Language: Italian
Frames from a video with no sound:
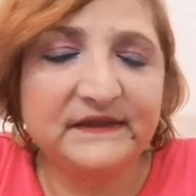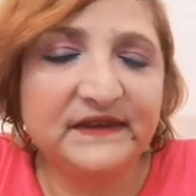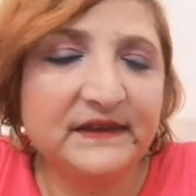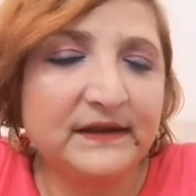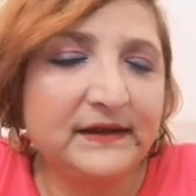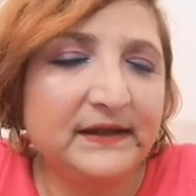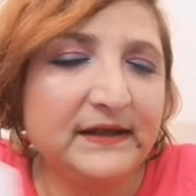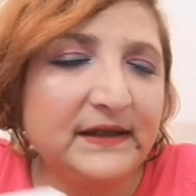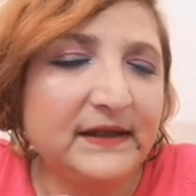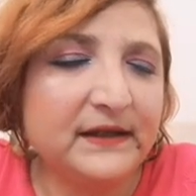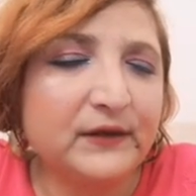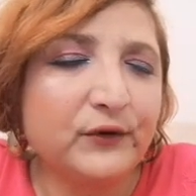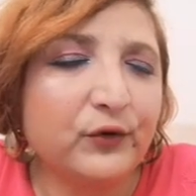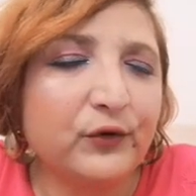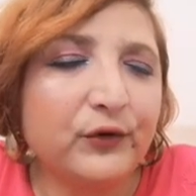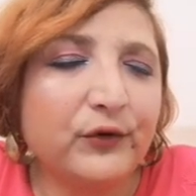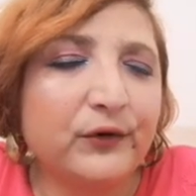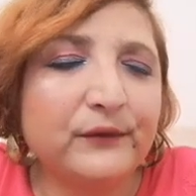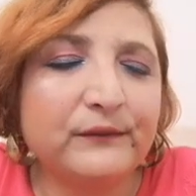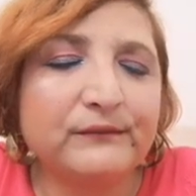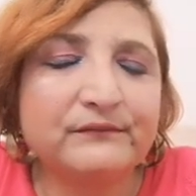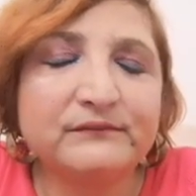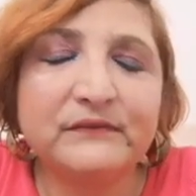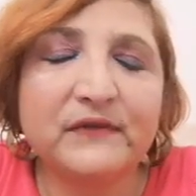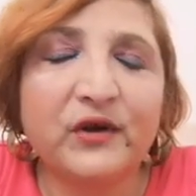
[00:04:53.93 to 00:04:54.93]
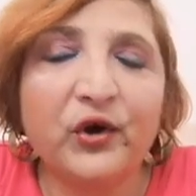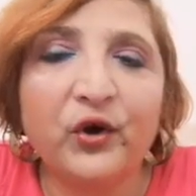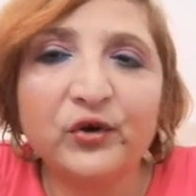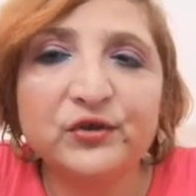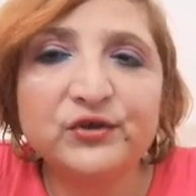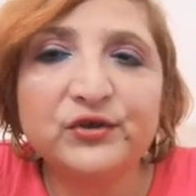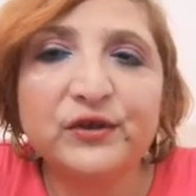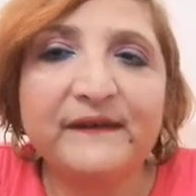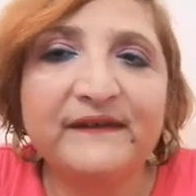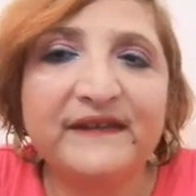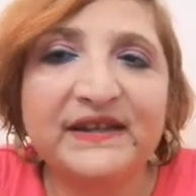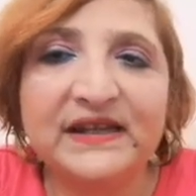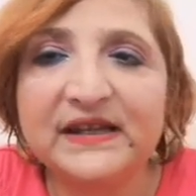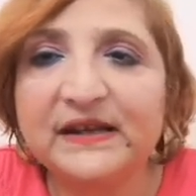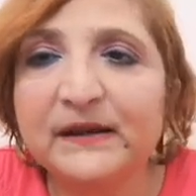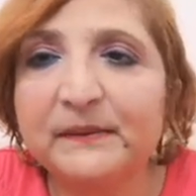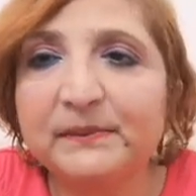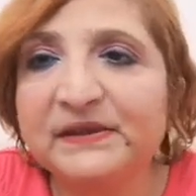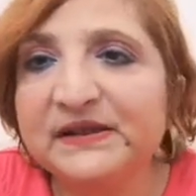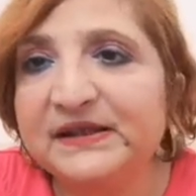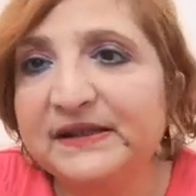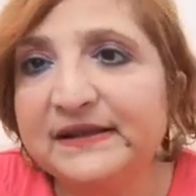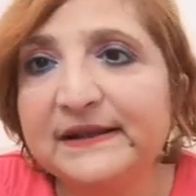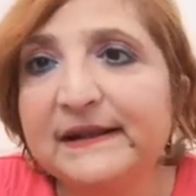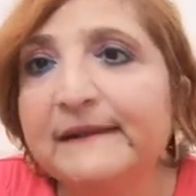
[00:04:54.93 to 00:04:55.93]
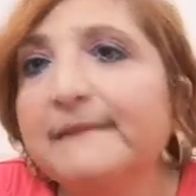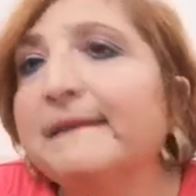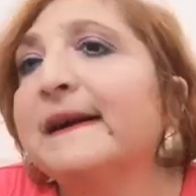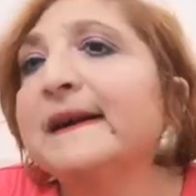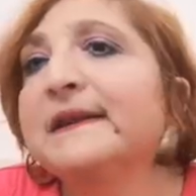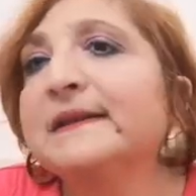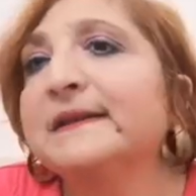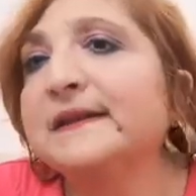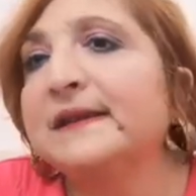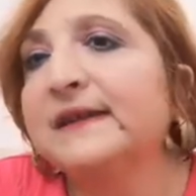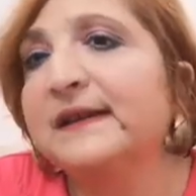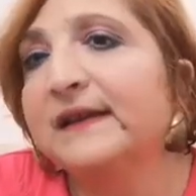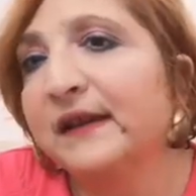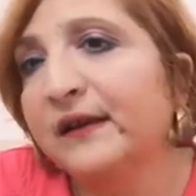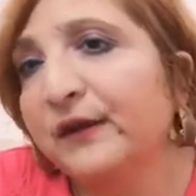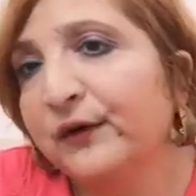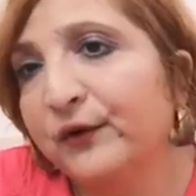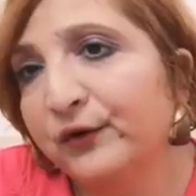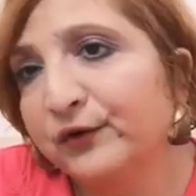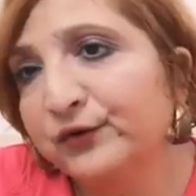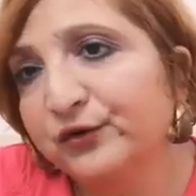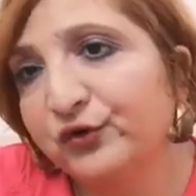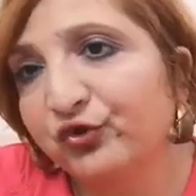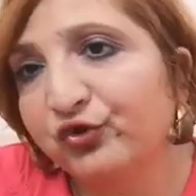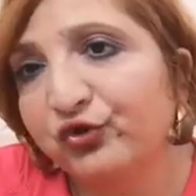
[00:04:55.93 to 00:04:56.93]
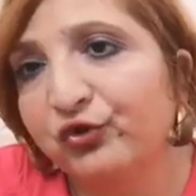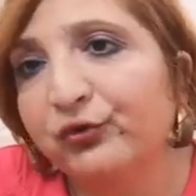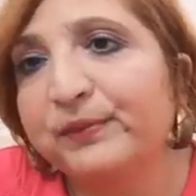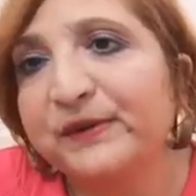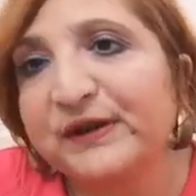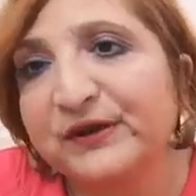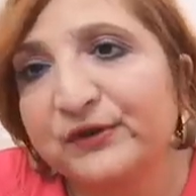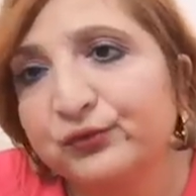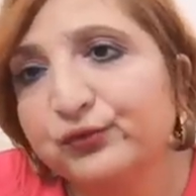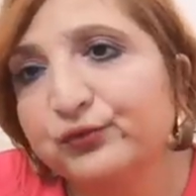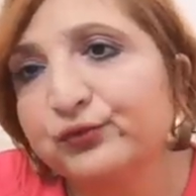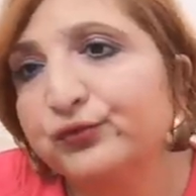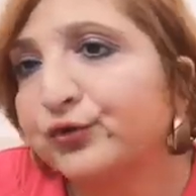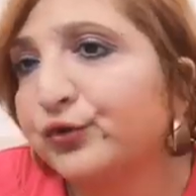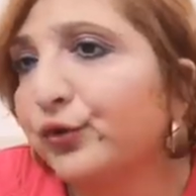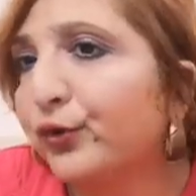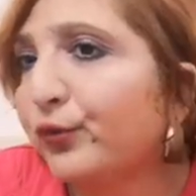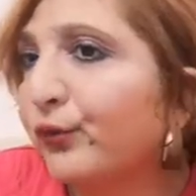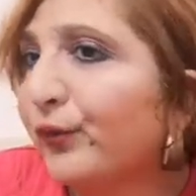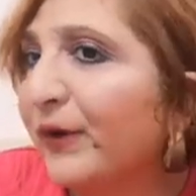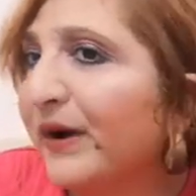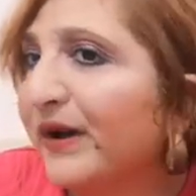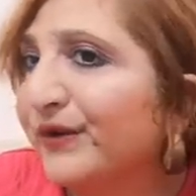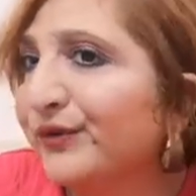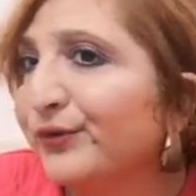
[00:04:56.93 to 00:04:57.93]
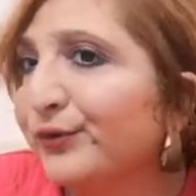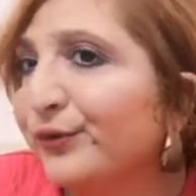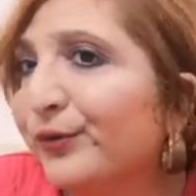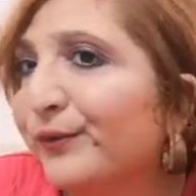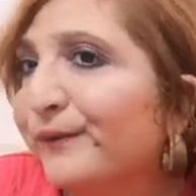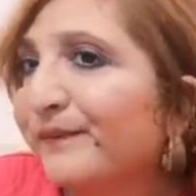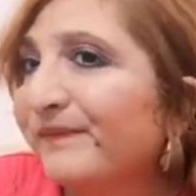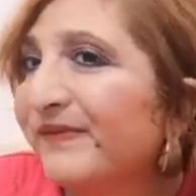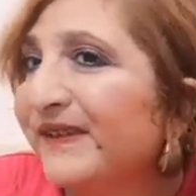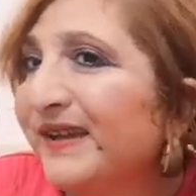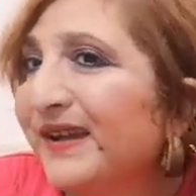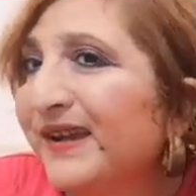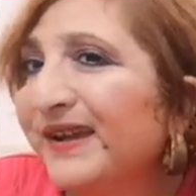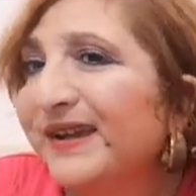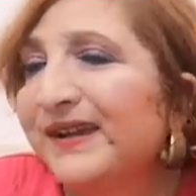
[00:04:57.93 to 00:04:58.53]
dico odio avere i capelli davanti e odio soprattutto quando